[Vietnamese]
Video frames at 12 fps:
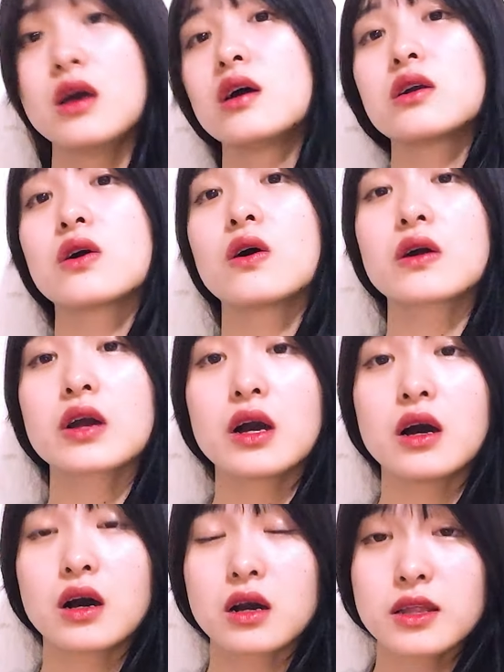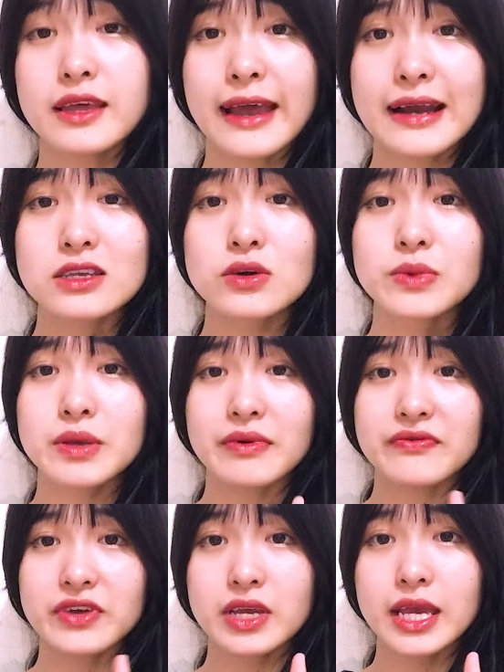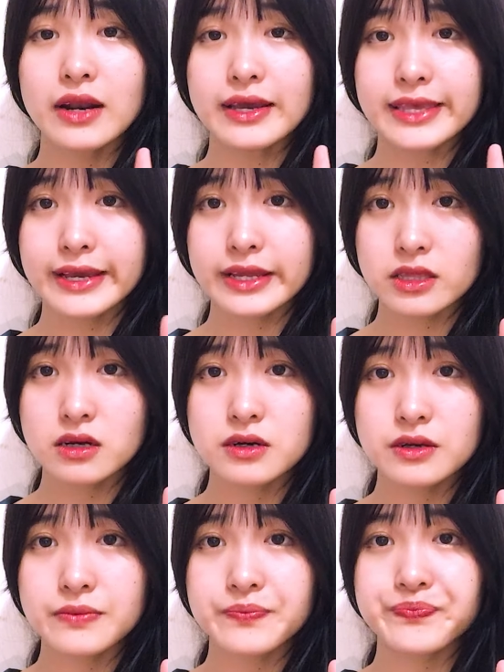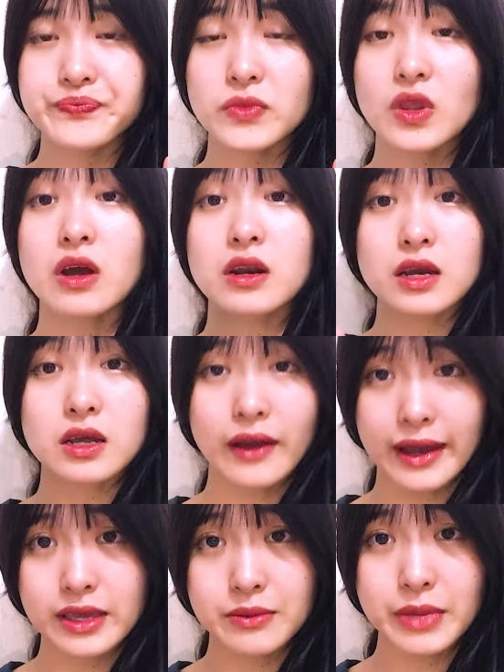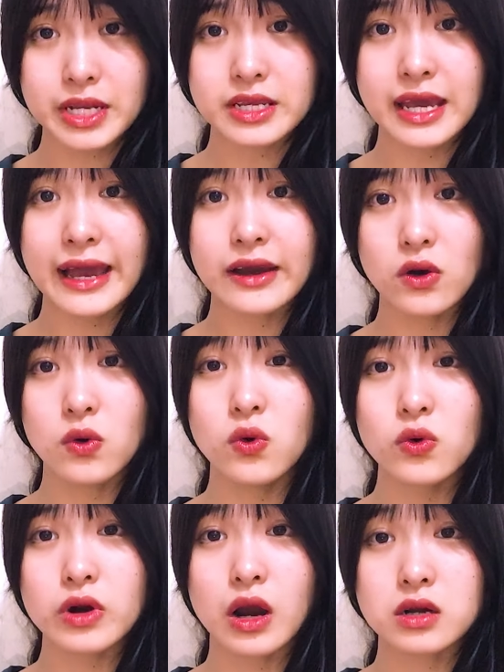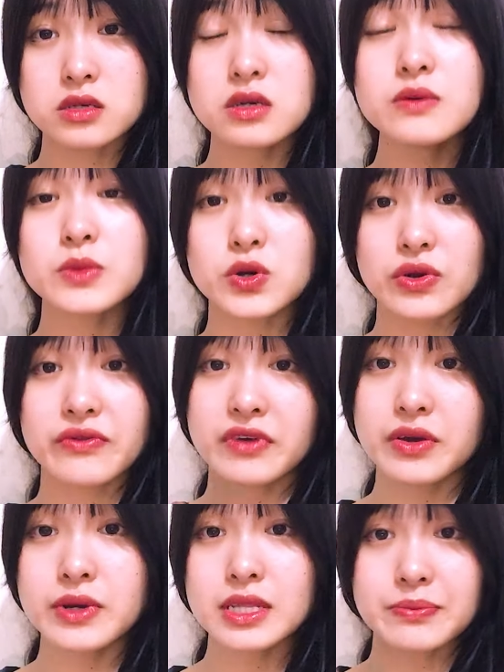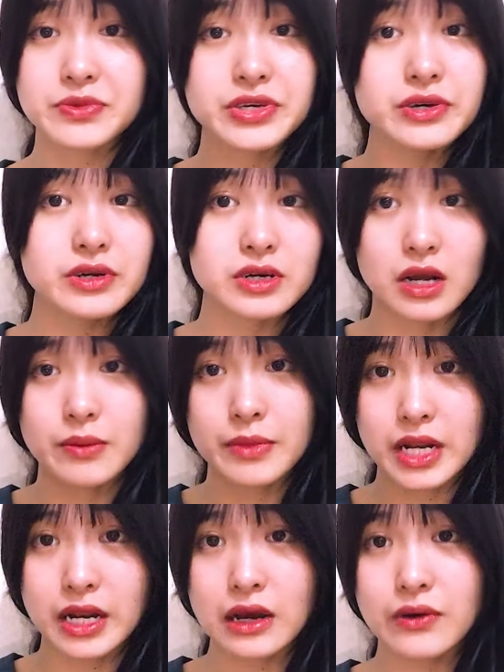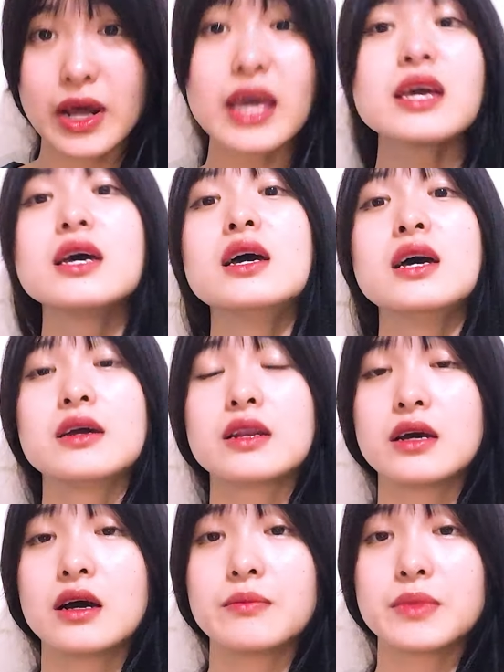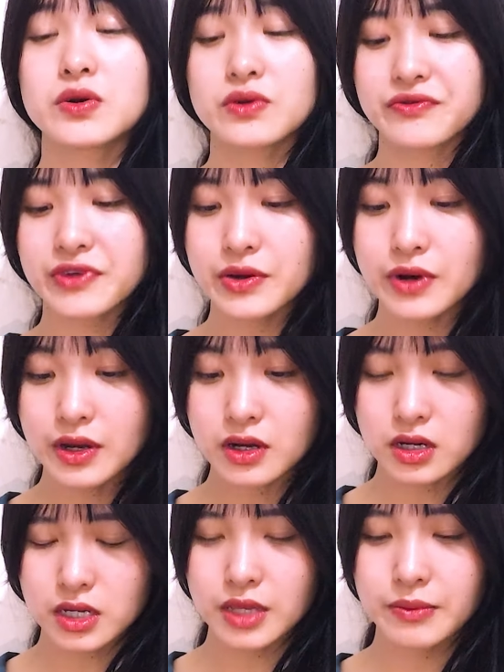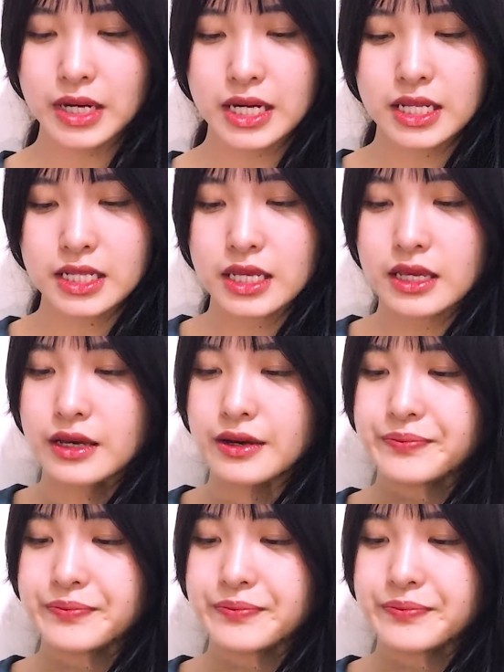Rồi có thể ăn chung yến mạch với cái loại trái cây tươi, hoặc là cái loại yến mạch như hai hũ đợt trước mình review á, tập trước đó mình để đâu đấy mình review á. Còn yến mạch này thì